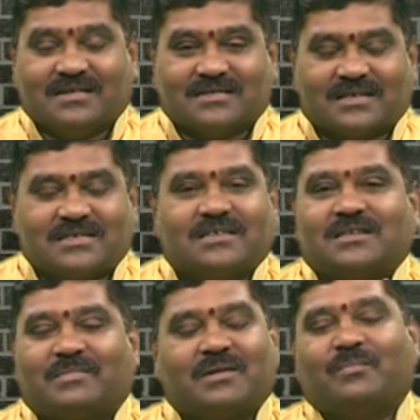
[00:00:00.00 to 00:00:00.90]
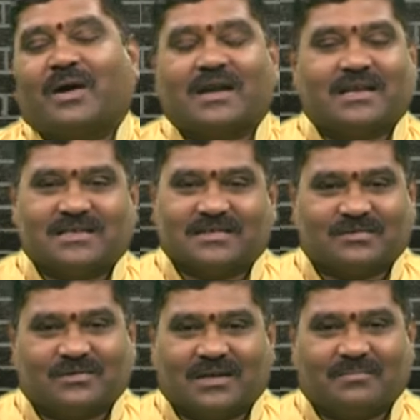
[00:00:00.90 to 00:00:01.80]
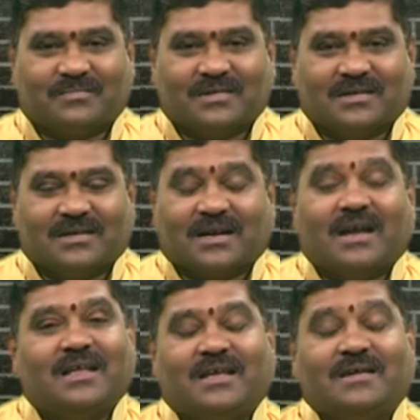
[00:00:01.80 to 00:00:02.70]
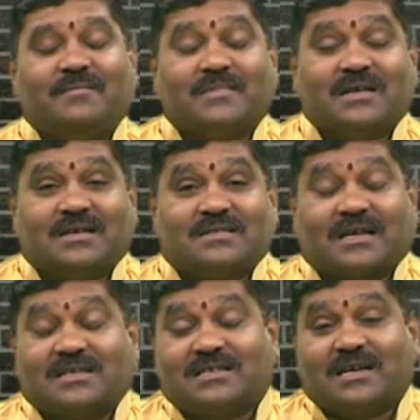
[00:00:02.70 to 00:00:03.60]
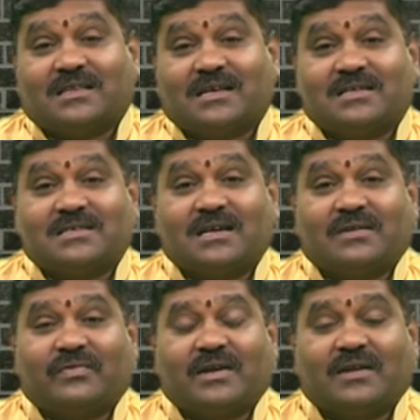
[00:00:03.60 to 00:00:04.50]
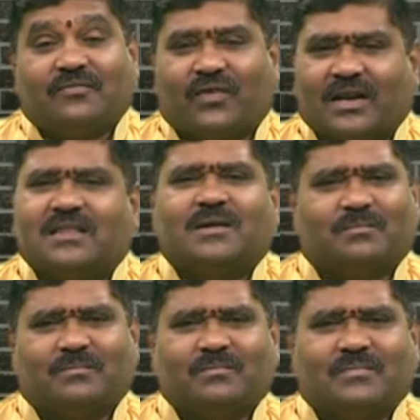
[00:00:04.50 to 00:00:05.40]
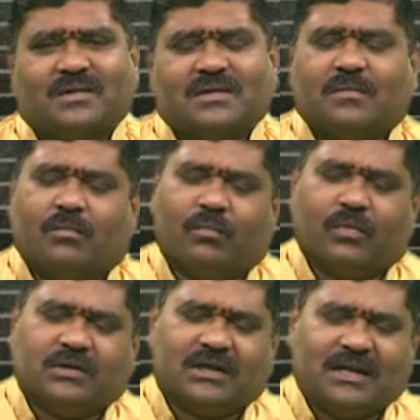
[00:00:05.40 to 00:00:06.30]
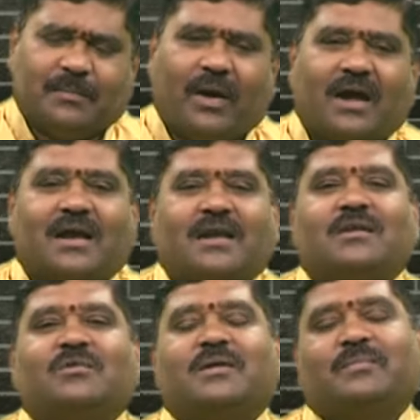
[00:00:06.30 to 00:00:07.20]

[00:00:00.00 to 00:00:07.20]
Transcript: సచ్చరితను మనం పారాయణ చేస్తుంటాం కానీ సచ్చరిత ఇచ్చేటువంటి ఫలితం మొదటి పారాయణలోనే